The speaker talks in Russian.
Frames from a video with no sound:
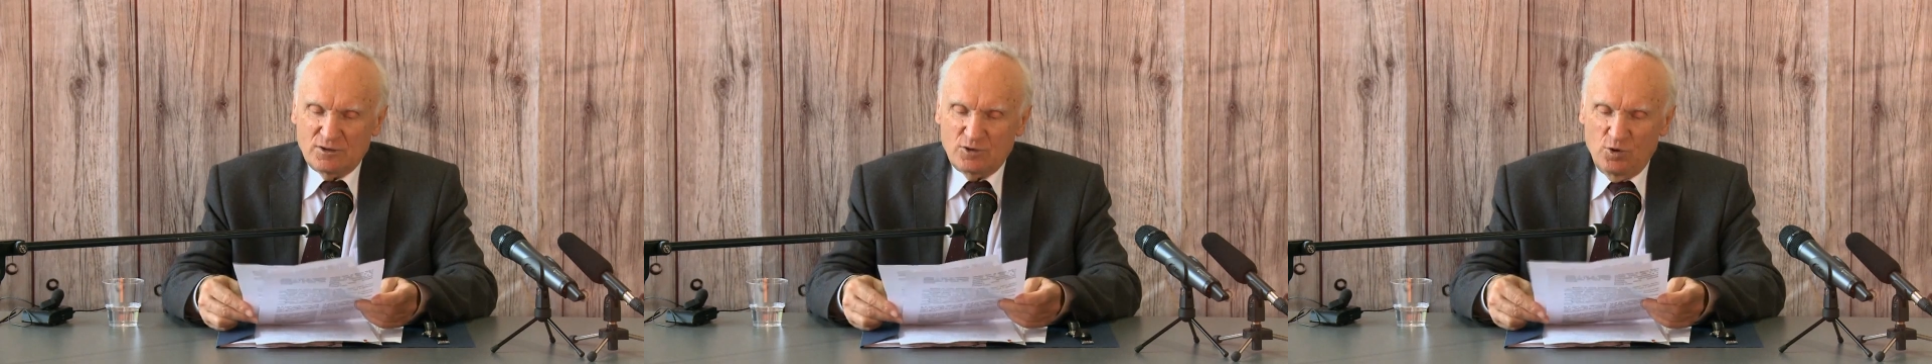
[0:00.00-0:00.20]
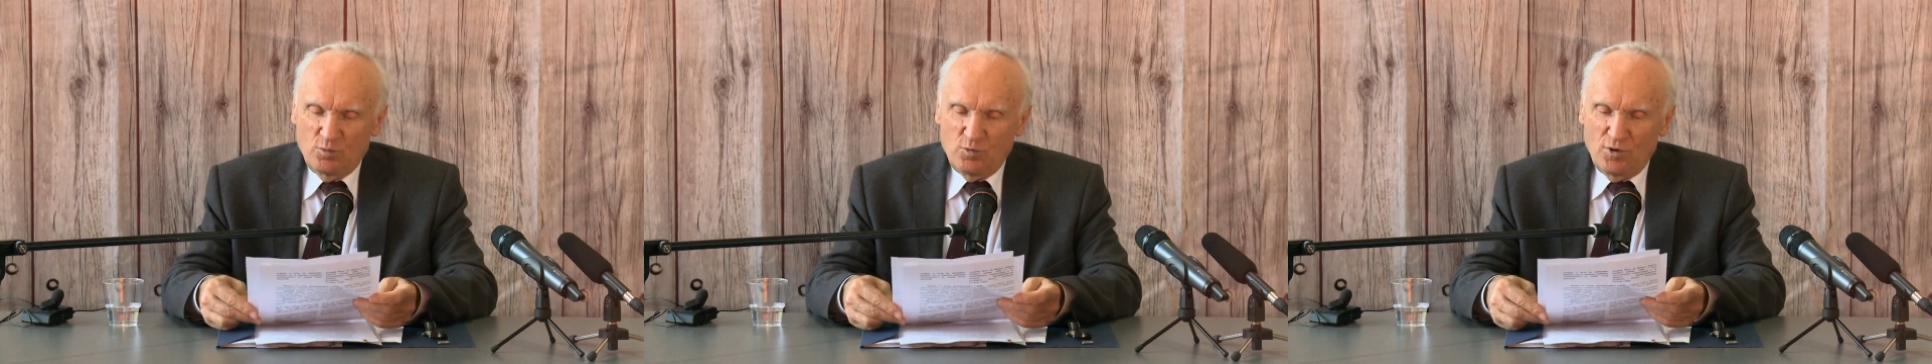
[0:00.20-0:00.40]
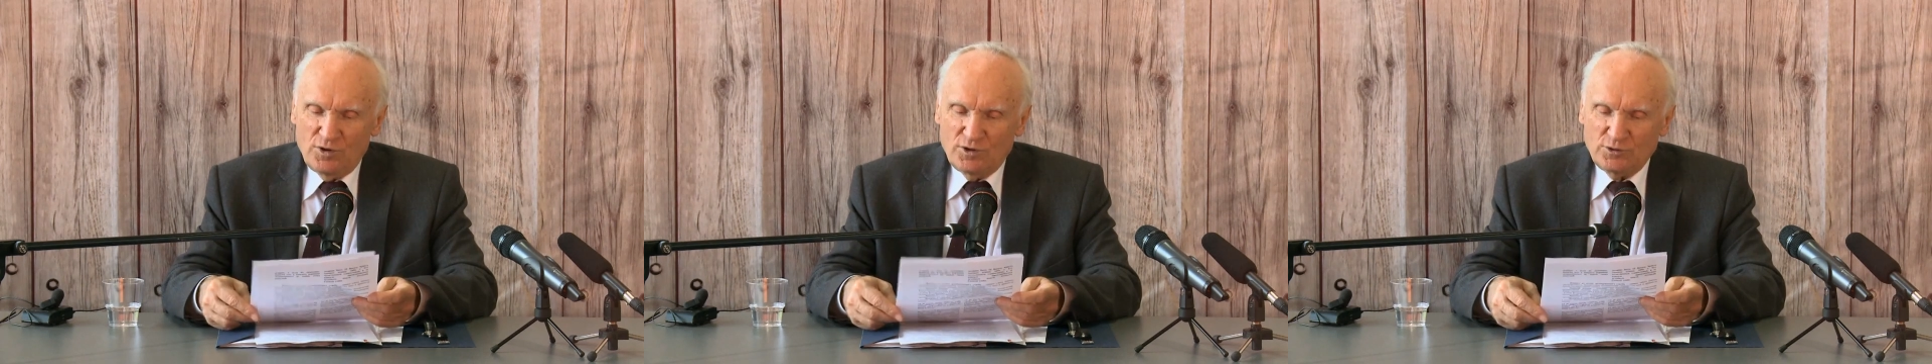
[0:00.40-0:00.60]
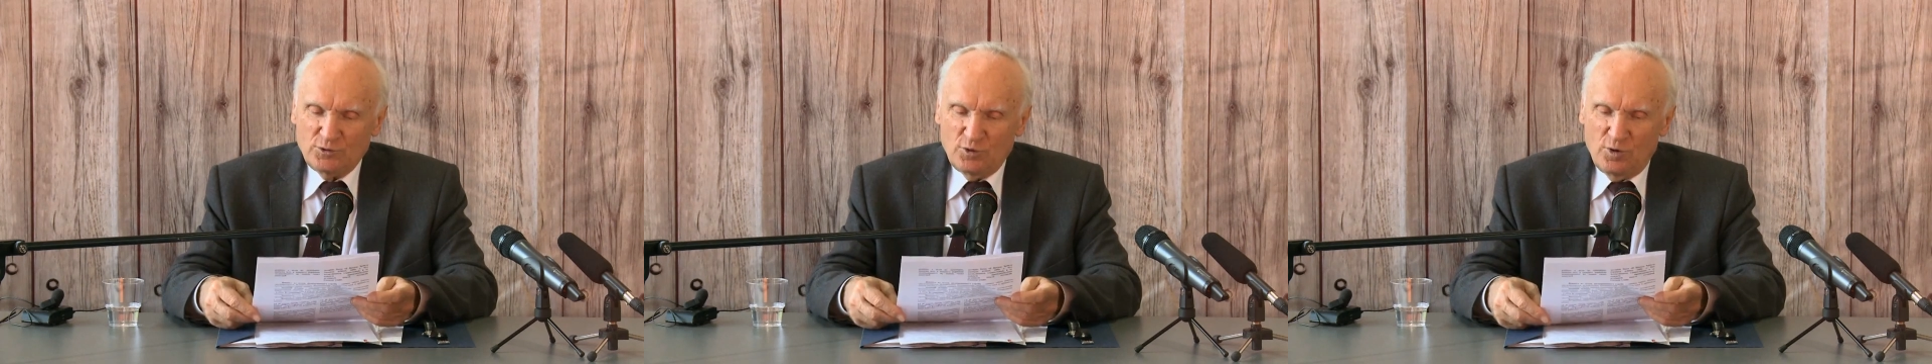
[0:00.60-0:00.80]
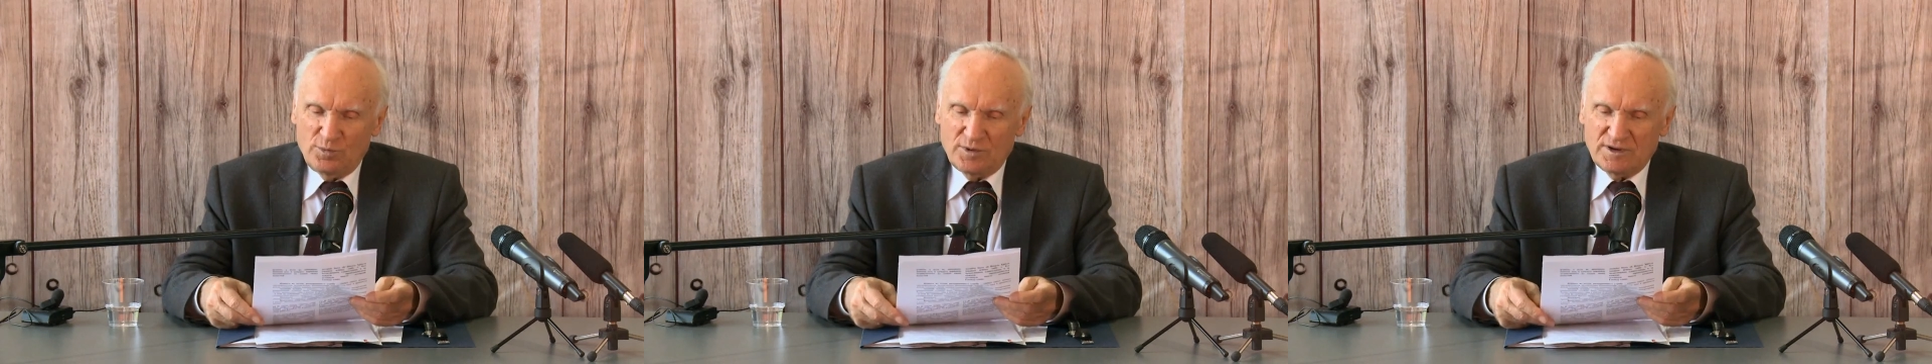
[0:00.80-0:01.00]
любое
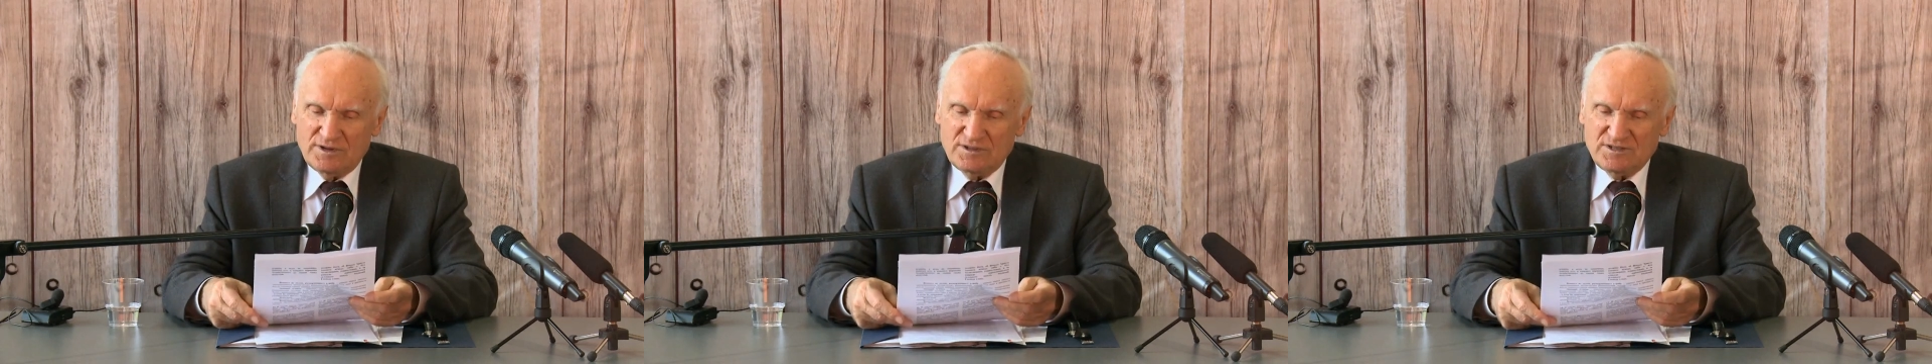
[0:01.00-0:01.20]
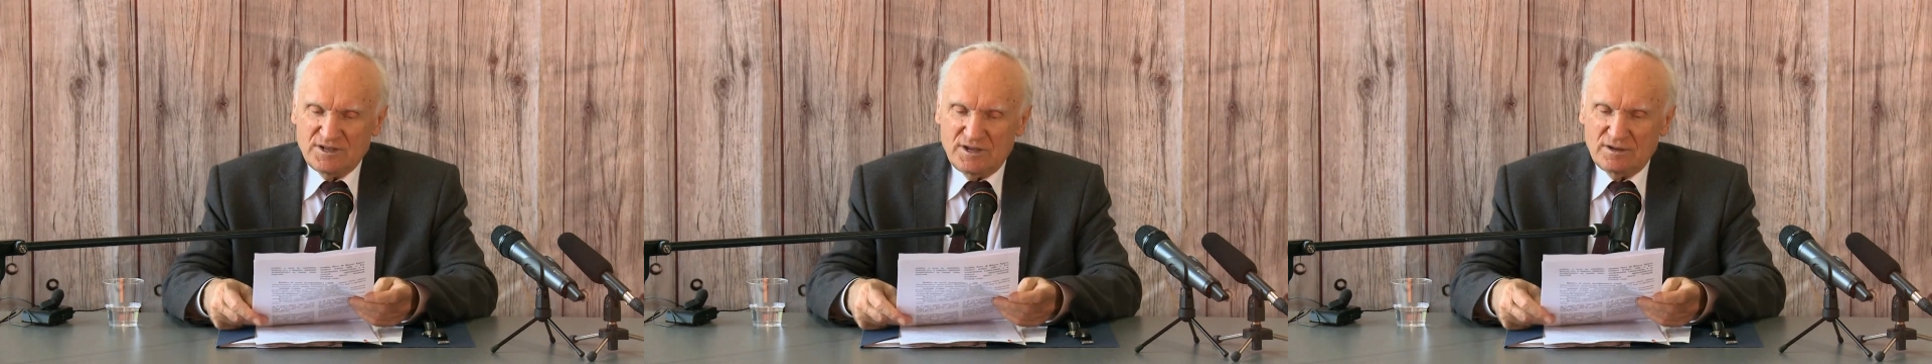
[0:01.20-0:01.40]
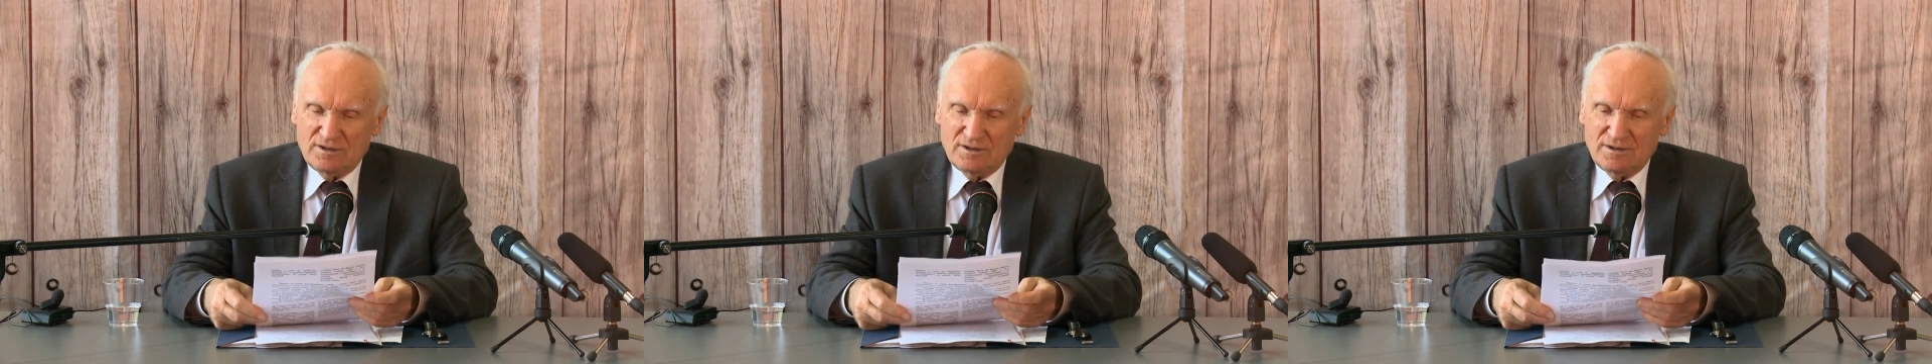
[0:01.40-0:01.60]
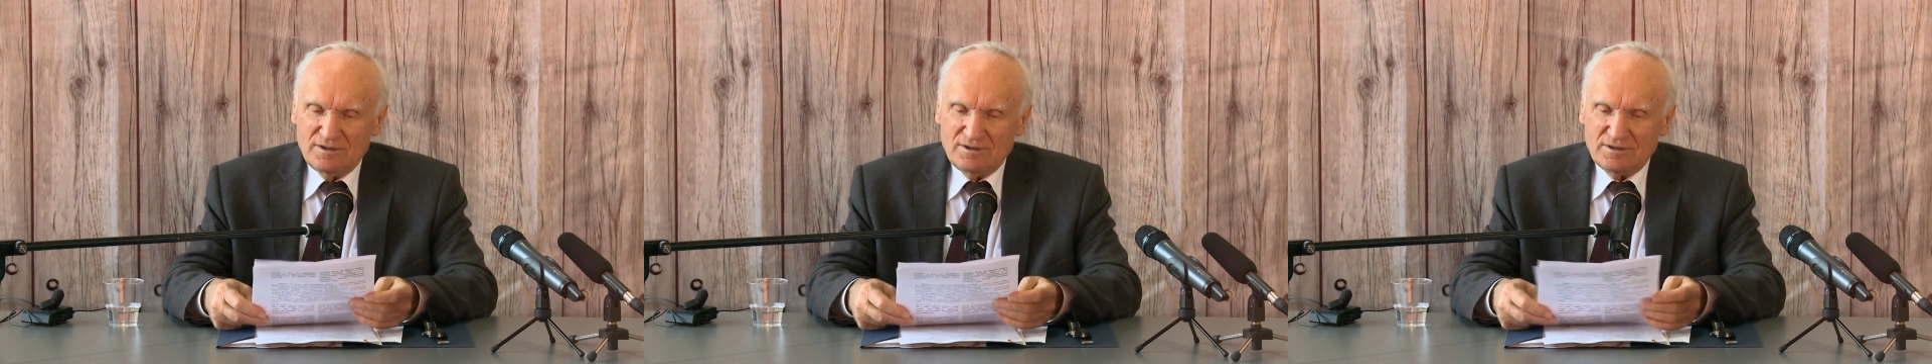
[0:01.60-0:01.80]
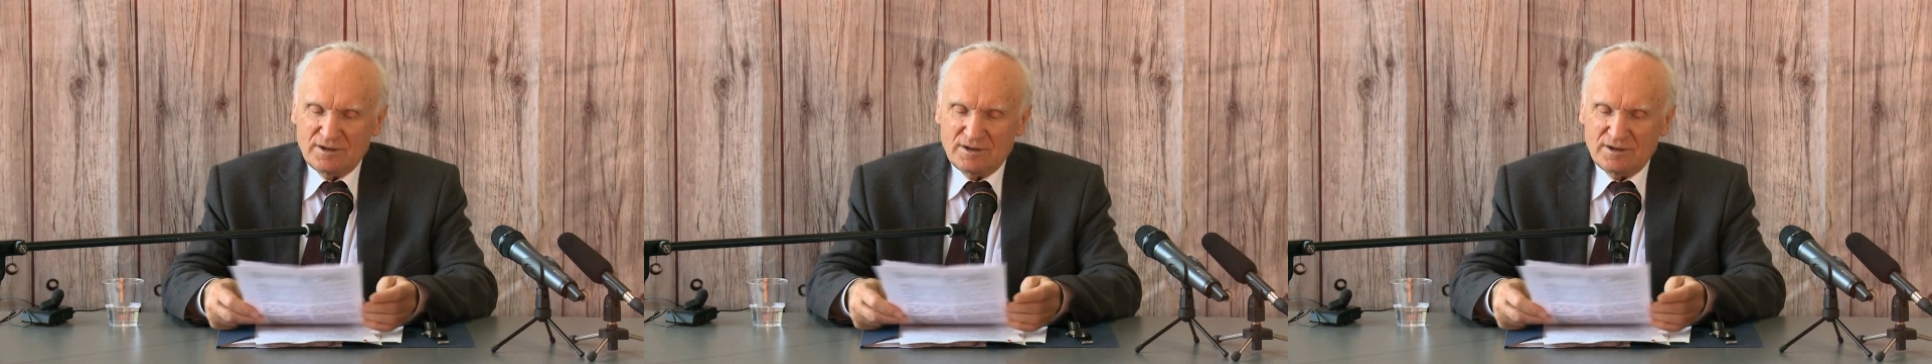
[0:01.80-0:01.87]
доброе дело,